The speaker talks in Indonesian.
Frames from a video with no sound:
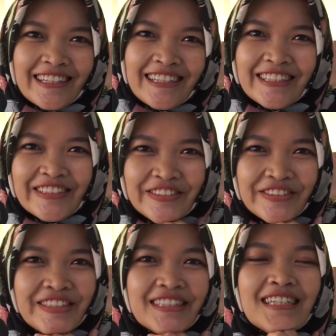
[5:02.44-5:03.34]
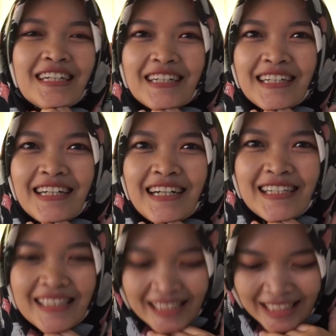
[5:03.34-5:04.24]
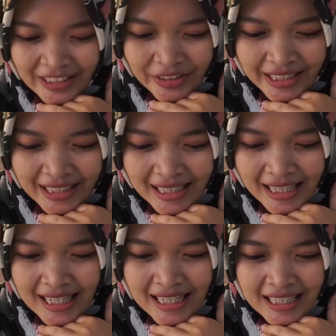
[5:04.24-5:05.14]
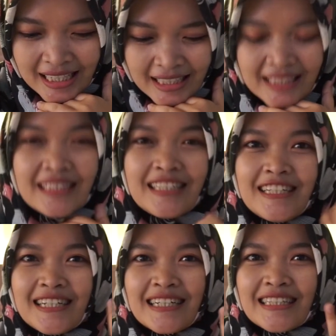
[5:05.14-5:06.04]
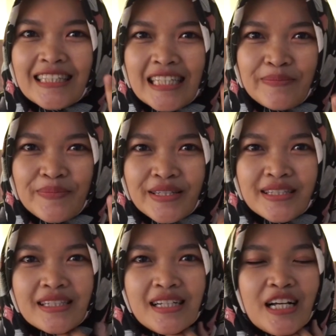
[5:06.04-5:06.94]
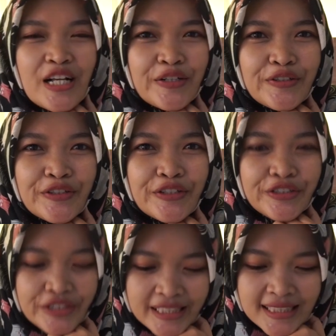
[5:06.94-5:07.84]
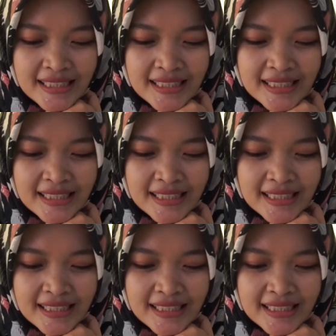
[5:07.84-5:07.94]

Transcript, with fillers: kayak gitu oke guys itu dia tiga tips lulus